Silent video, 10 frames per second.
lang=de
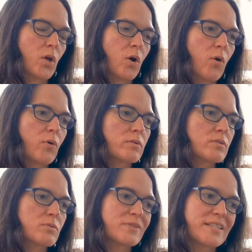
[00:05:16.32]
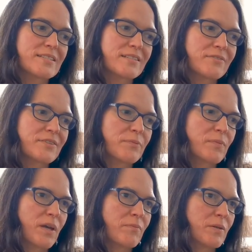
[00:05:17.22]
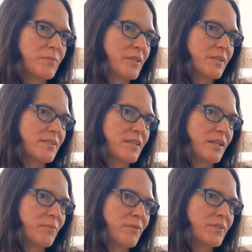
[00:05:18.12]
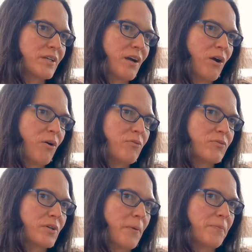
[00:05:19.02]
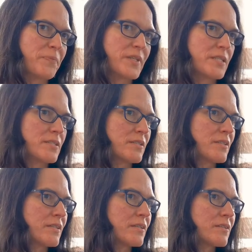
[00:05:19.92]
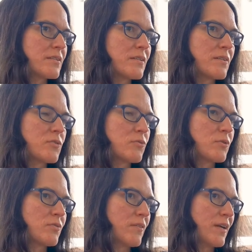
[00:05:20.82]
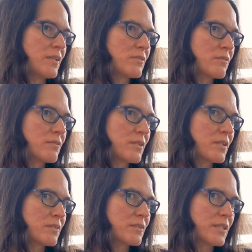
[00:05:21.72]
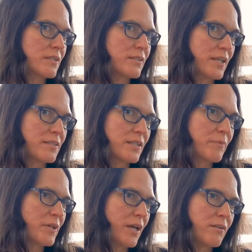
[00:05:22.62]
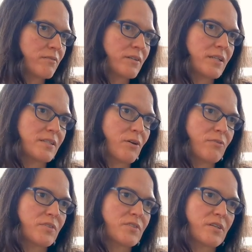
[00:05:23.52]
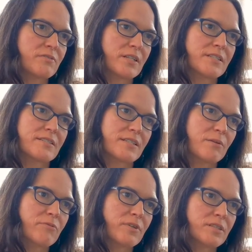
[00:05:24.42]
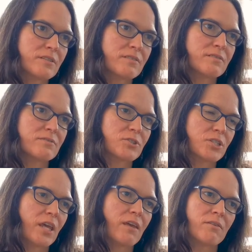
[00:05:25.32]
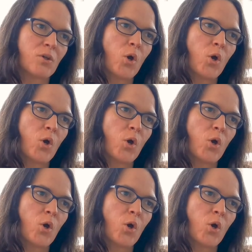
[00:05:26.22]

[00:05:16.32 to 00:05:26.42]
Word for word: Und zusätzlich fällt mir am MPIC immer wieder auf, ähm, dass sich hier sowohl Verwaltung und Technikabteilung als auch Wissenschaft als Team verstehen.